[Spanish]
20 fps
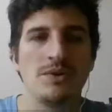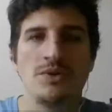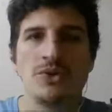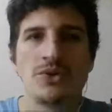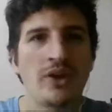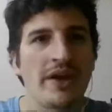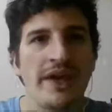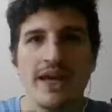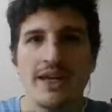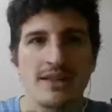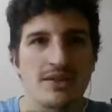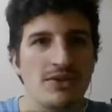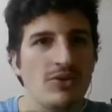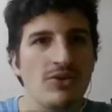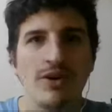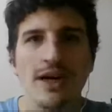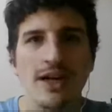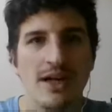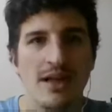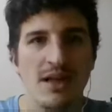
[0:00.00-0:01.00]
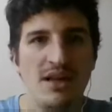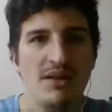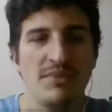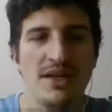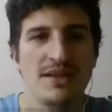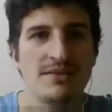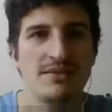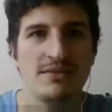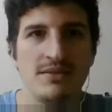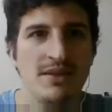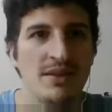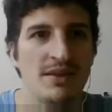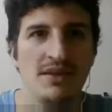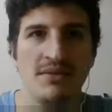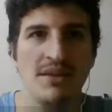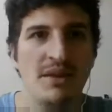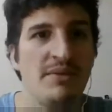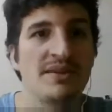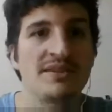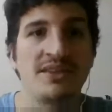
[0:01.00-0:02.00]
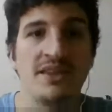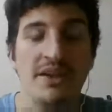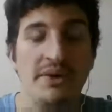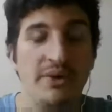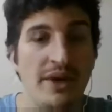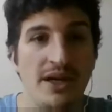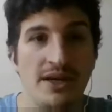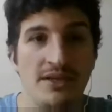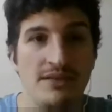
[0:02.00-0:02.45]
no te quedaste con ganas de más, de, más NBA.